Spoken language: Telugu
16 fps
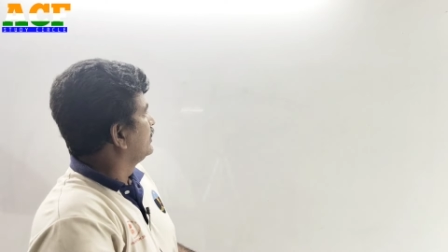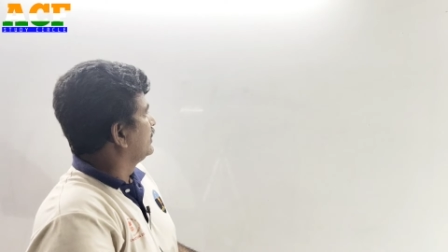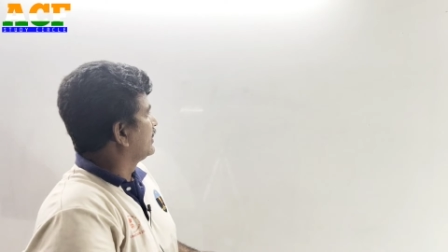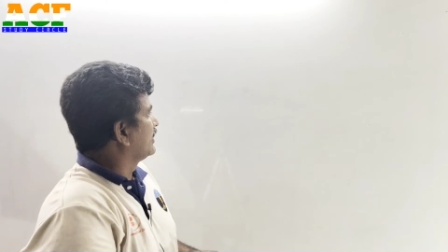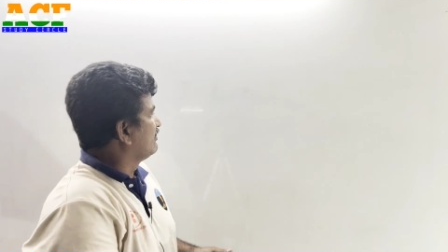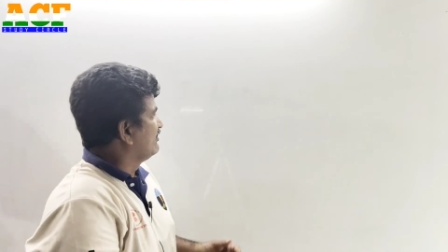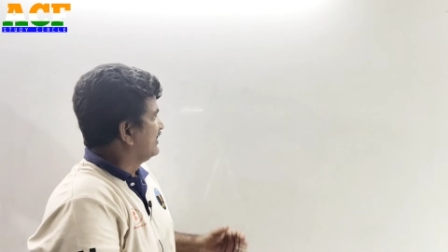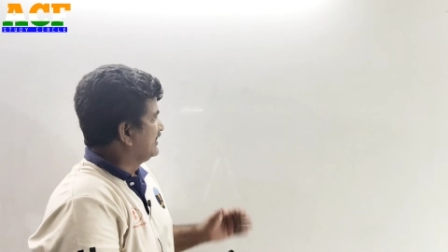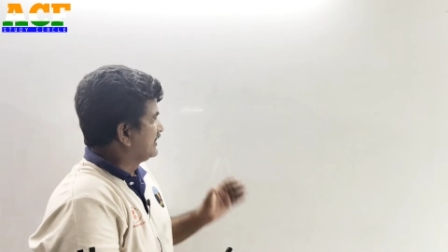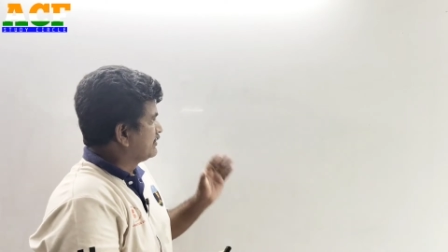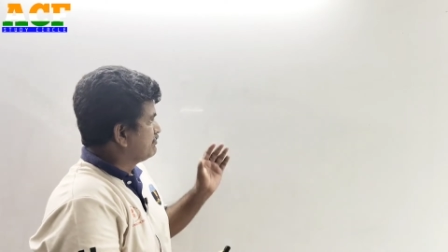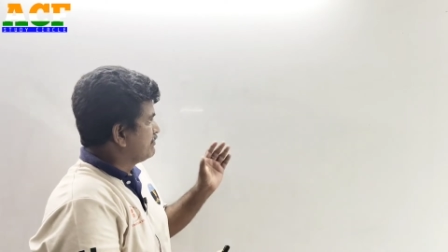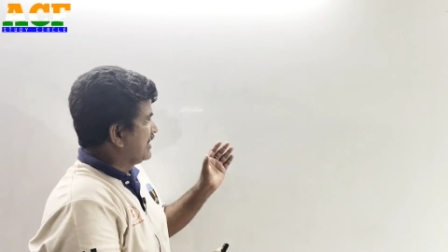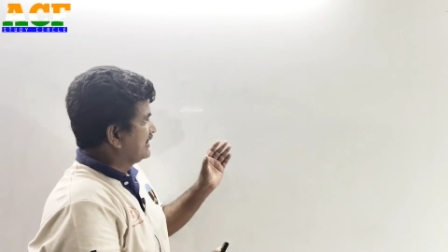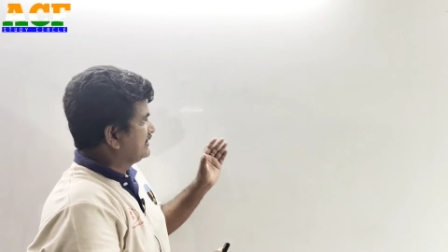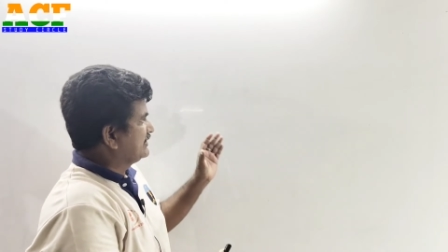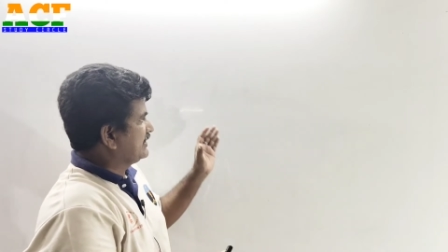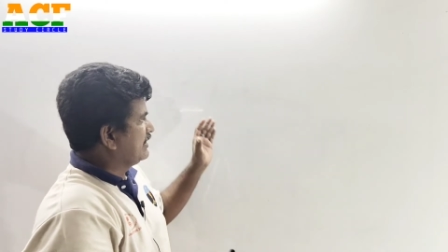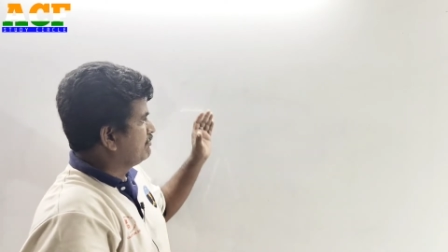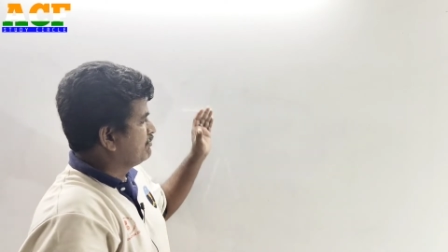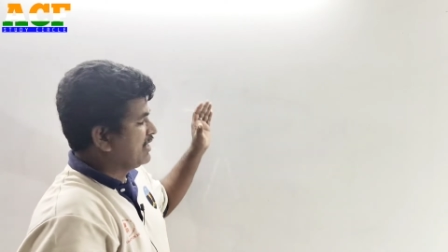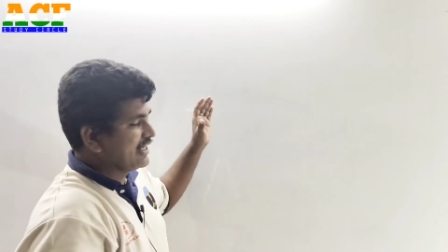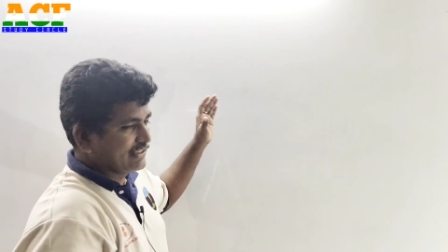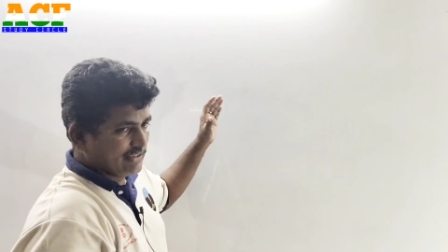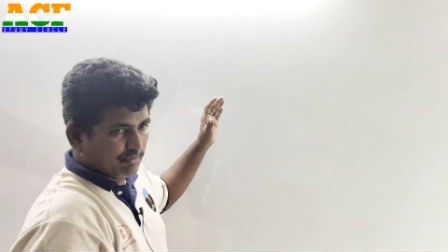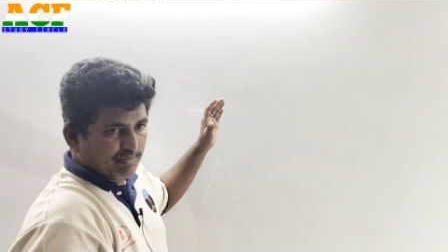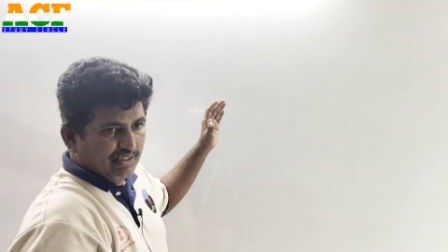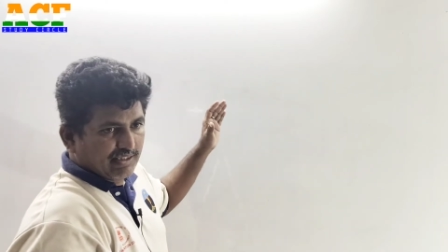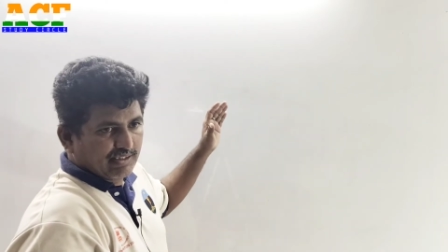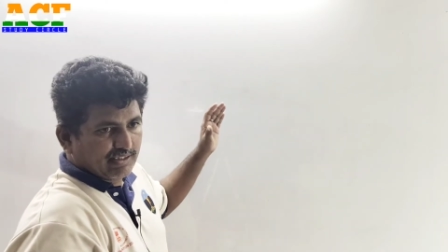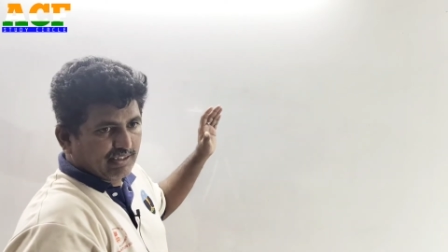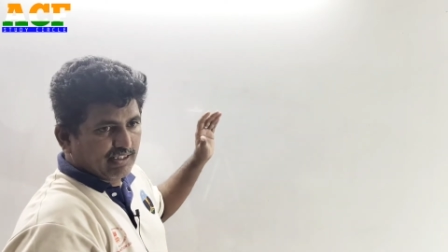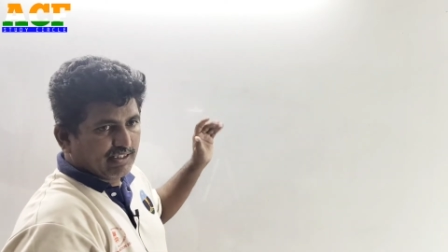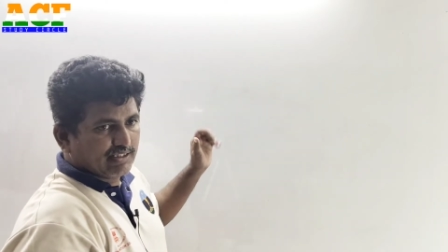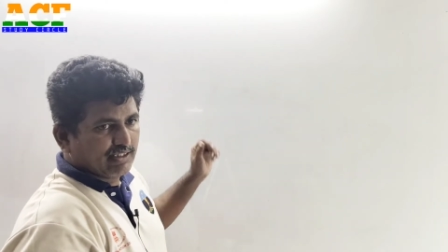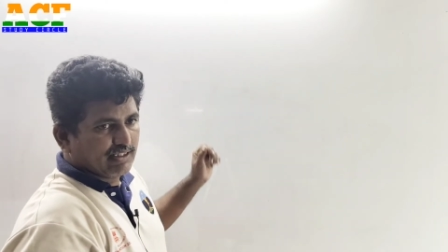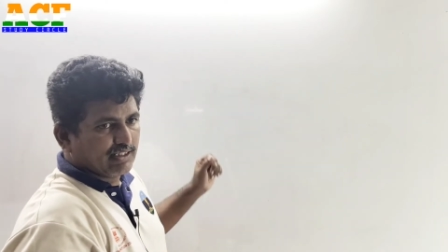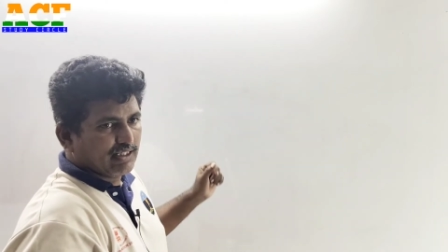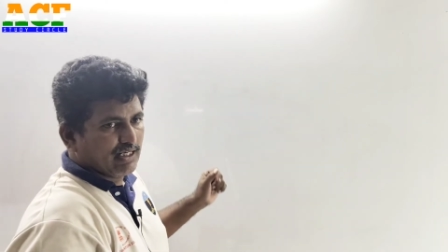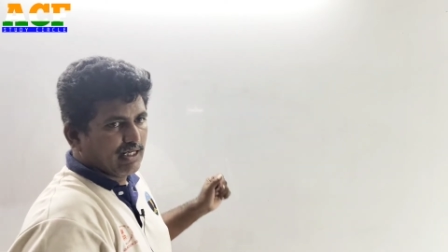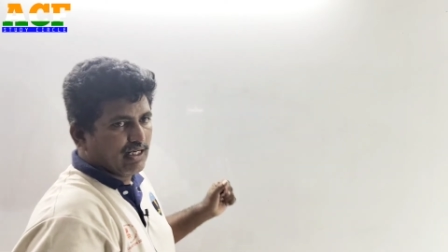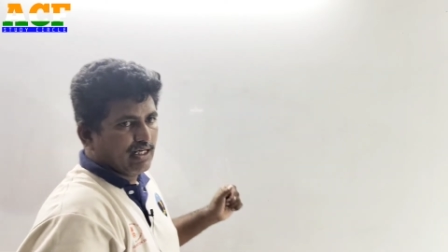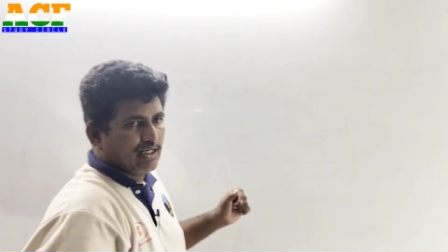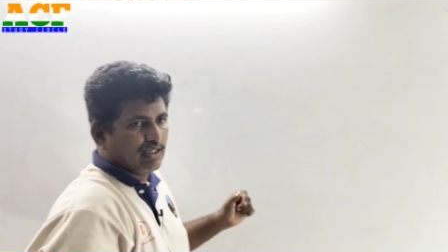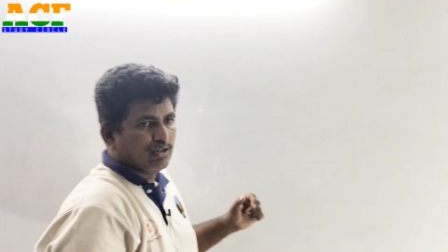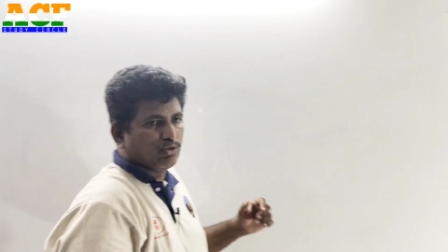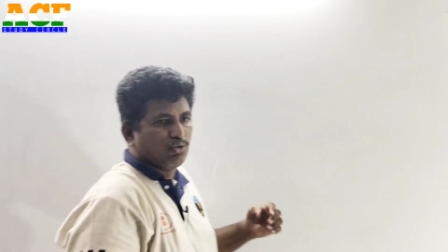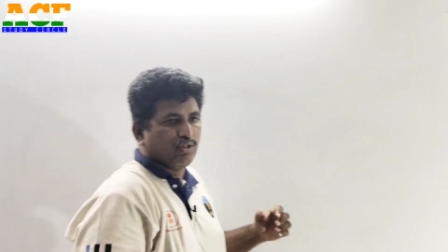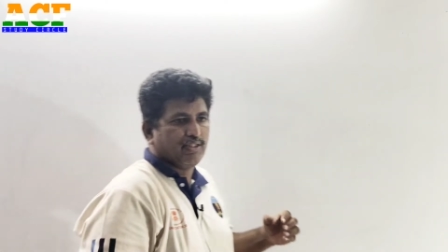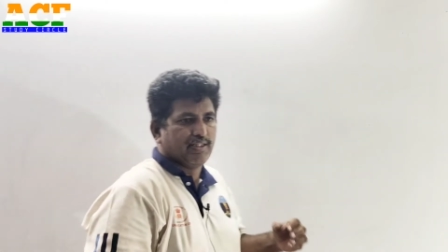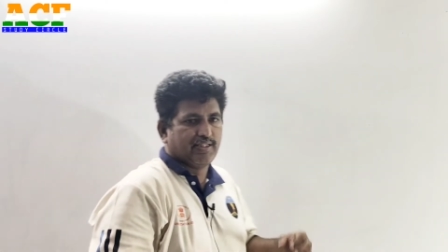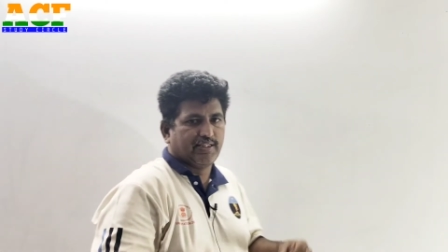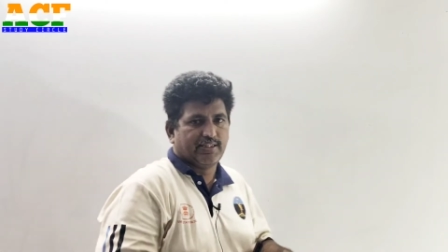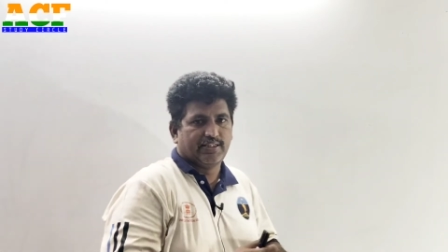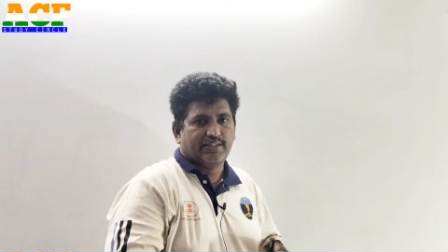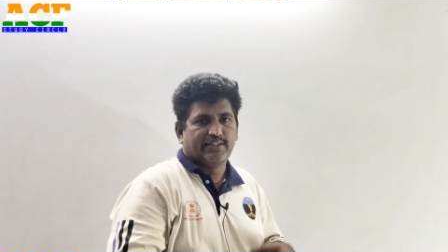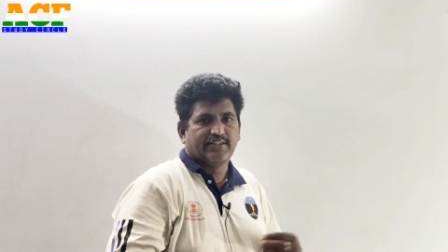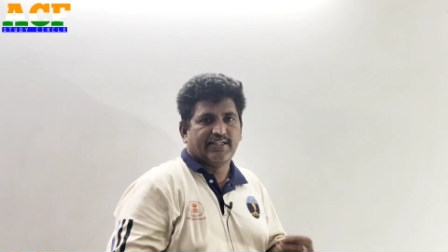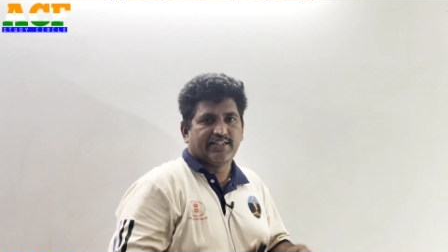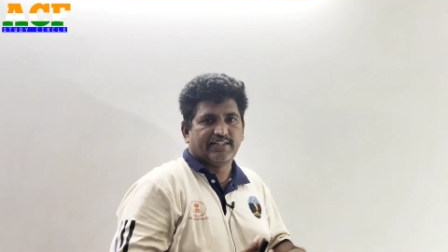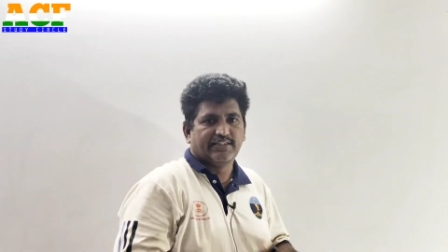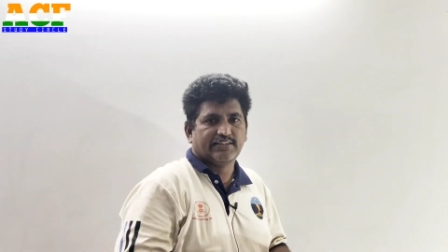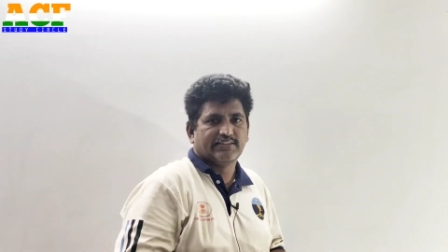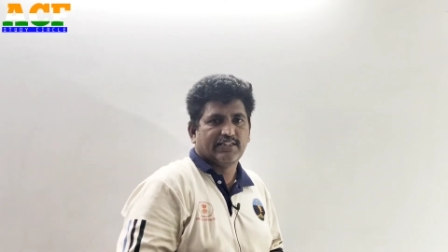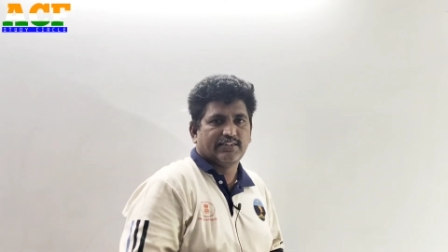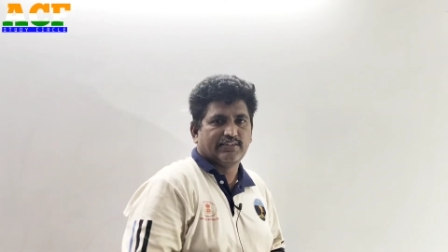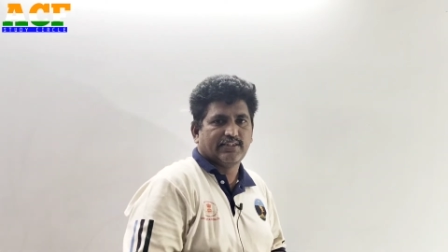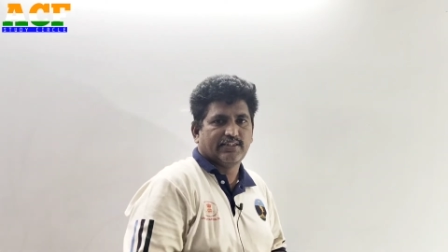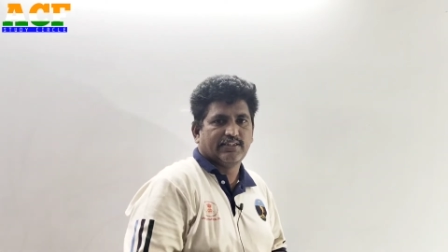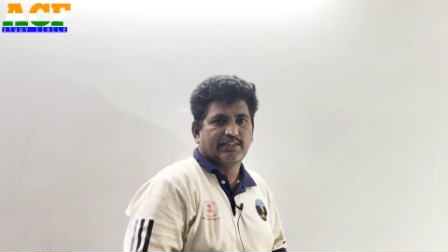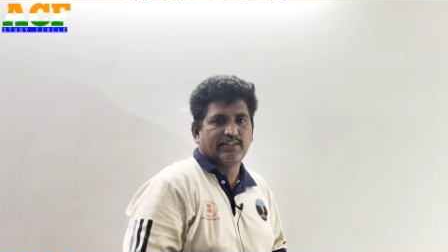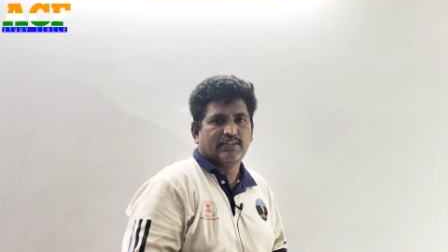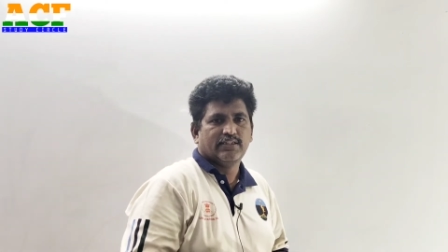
ఇక్కడ వేదిక్ మ్యాథ్స్ కమ్ అర్థమెటిక్ రిలేటెడ్గా కొన్ని టెక్నిక్స్ అయితే